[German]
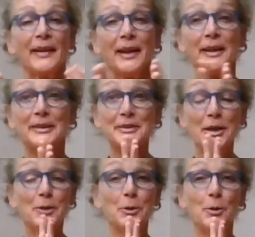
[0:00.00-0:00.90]
Ich
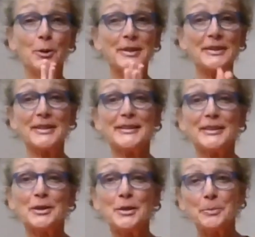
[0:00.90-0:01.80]
danke euch, dass
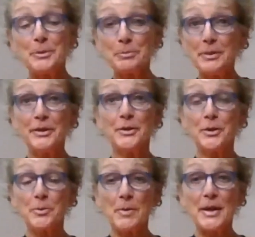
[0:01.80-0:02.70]
ihr mit mir
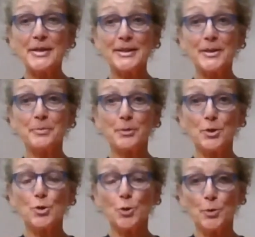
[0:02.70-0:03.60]
gemeinsam
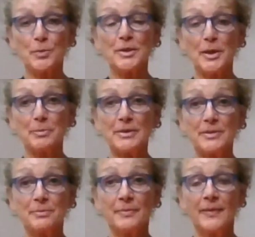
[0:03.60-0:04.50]
geströmt habt.
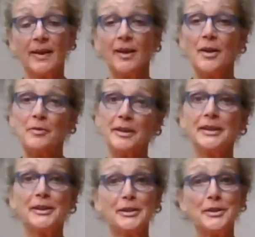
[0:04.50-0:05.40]
Wenn
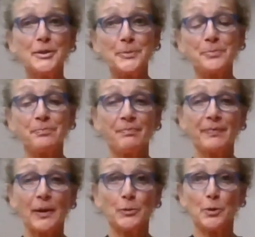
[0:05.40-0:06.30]
ich hier
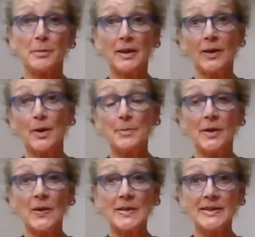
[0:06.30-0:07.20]
vor meiner
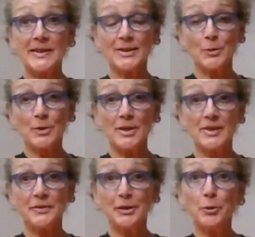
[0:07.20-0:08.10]
Kamera sitze und
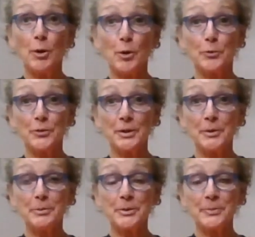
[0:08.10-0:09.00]
das Video
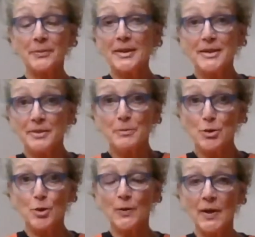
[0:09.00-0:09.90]
aufnehme, dann ist mir
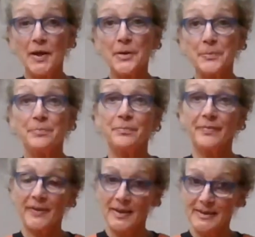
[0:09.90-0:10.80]
schon klar,
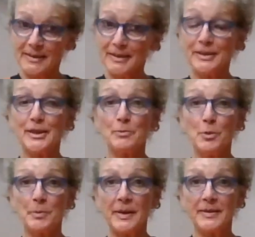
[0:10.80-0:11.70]
dass ich in dem
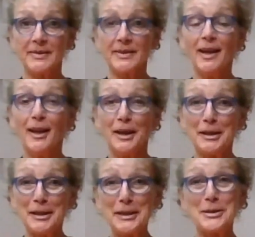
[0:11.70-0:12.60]
Moment
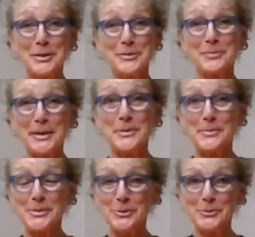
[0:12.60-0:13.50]
alleine auf meinem
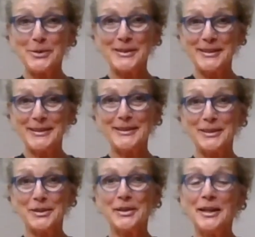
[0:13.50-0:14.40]
Sofa
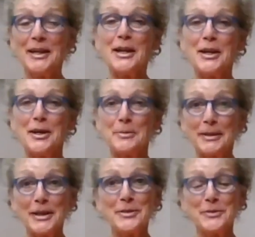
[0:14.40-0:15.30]
sitze. Aber
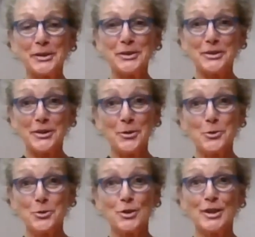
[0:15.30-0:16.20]
dann, wenn ich die
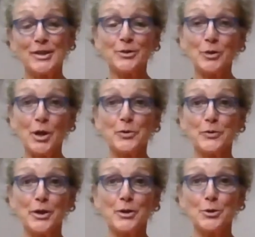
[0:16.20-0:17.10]
Augen schließe und
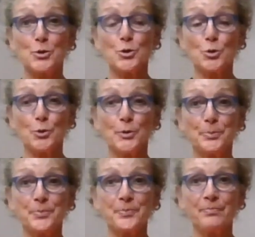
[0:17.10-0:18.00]
anfange zu
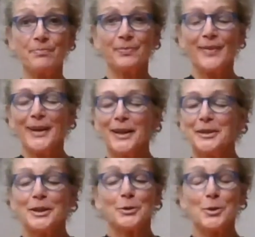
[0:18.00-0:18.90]
strömen,
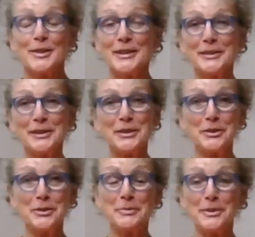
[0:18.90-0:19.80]
dann konzentriere
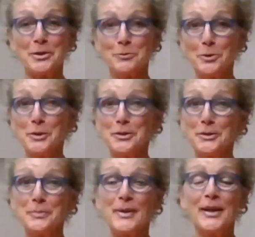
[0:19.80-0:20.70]
ich mich auf euch,
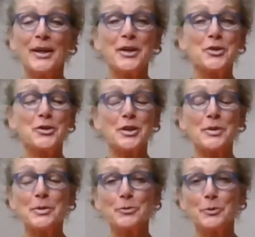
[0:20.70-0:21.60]
stelle
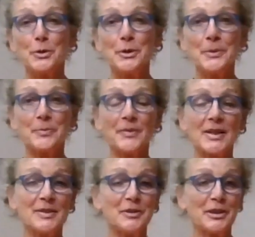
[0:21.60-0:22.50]
mir vor,
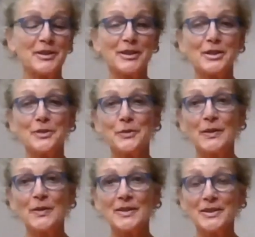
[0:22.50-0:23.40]
dass wir ganz, ganz
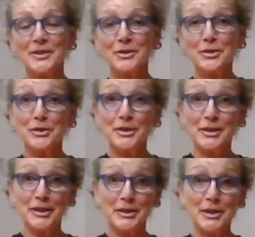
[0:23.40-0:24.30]
viele sind, die
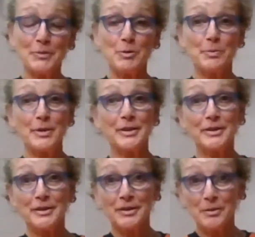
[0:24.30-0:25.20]
sich in dem Moment
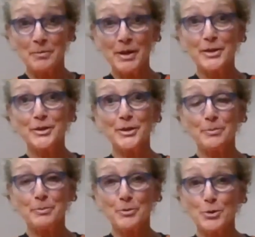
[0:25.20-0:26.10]

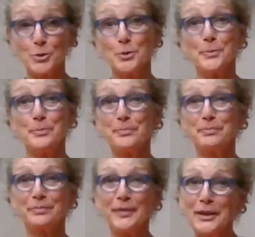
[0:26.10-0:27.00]
gemeinsam strömen.
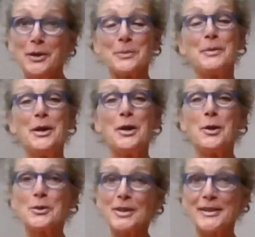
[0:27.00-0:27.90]
Ja,
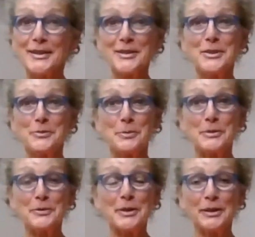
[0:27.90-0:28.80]
und dann ist es für
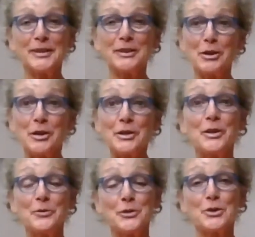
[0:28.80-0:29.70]
mich wirklich ein
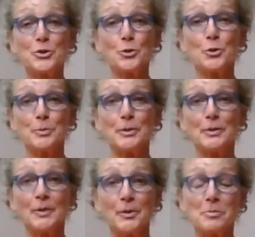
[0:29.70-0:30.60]
Wir strömen
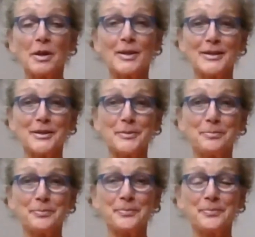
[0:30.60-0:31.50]
gemeinsam
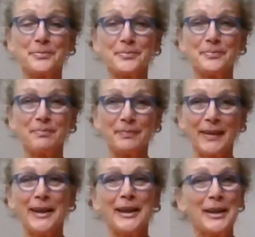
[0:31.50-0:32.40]

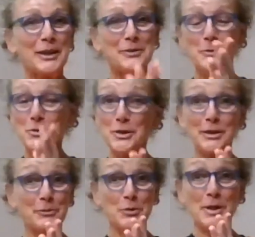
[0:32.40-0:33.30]
ich wünsche euch
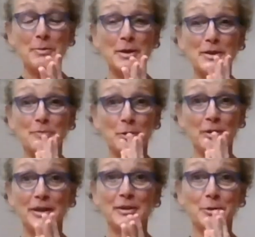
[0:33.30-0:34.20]
ein wunderbares
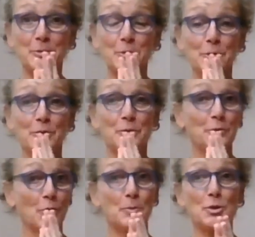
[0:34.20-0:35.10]
Wochenende und
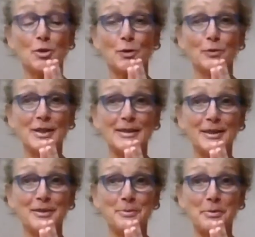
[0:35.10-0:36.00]
freue mich schon auf das
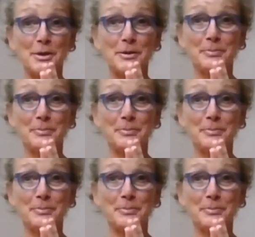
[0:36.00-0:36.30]
nächste Mal.